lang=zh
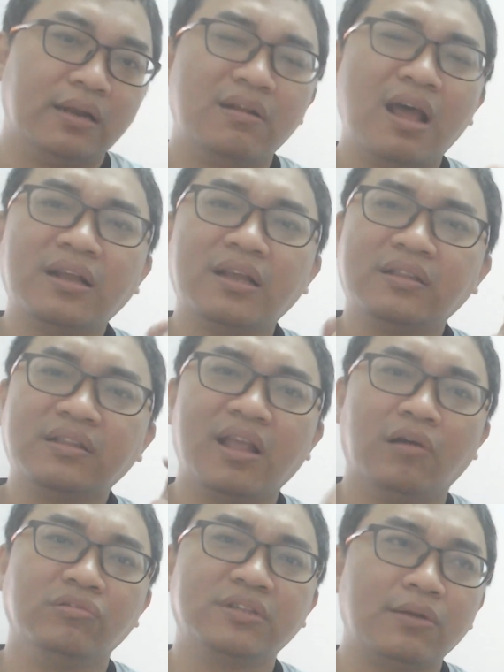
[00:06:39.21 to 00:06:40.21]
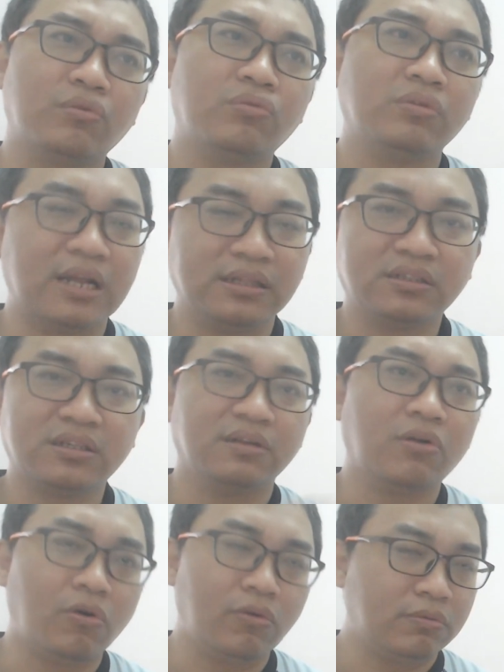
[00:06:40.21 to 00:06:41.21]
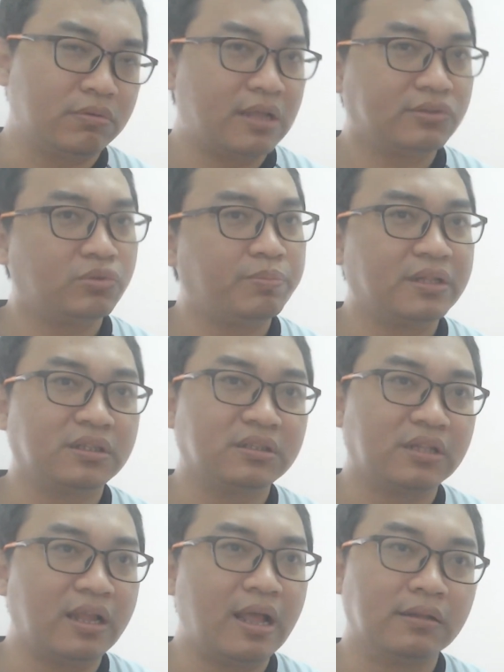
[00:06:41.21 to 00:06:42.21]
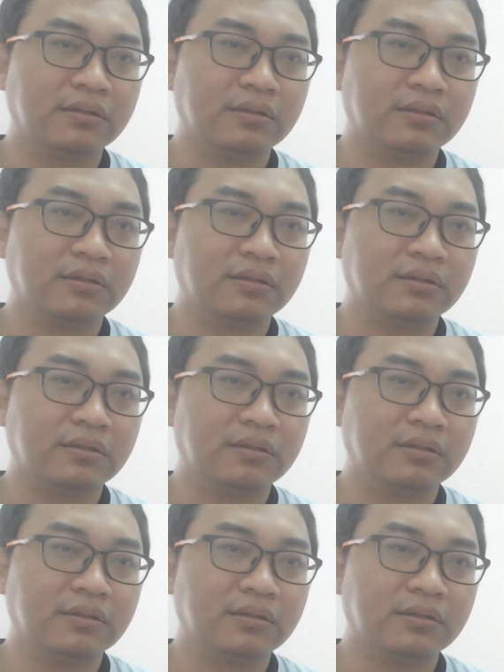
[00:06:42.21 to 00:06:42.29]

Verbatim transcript: 它可以挑战困难成功，那就变成怎样？